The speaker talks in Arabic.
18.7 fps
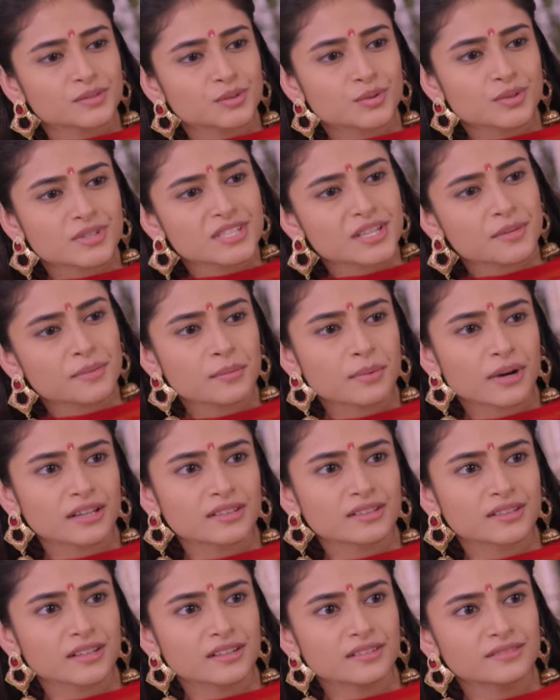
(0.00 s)
هلأ أو
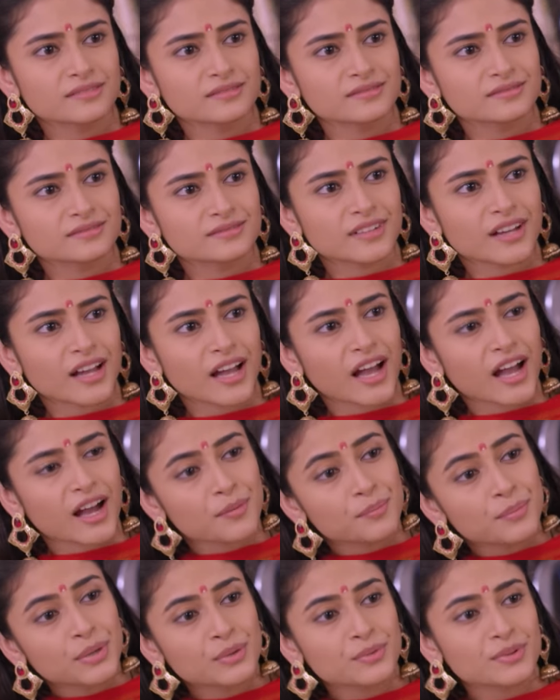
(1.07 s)
بعدين
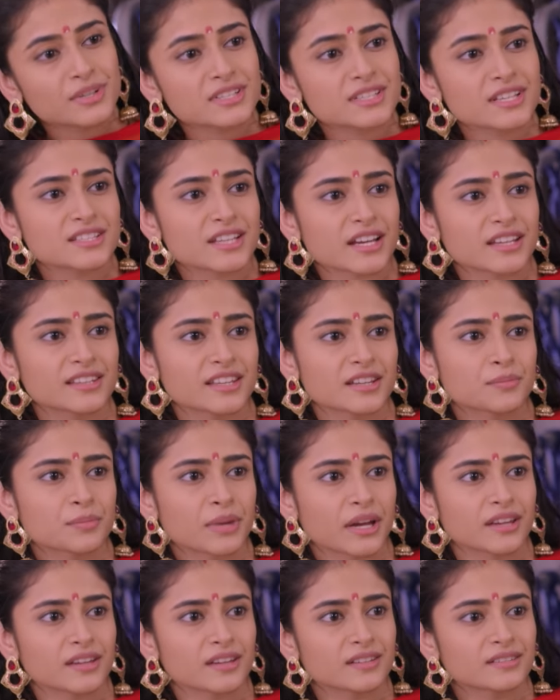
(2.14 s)
رح تقدري تشوفي
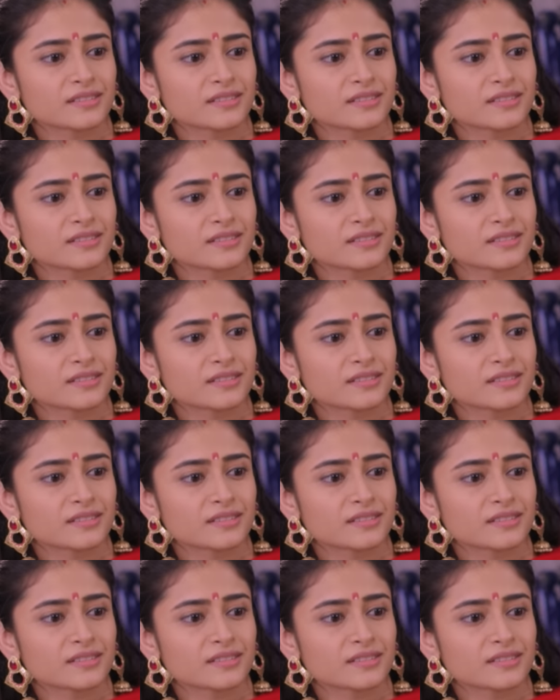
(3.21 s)
الحقيقة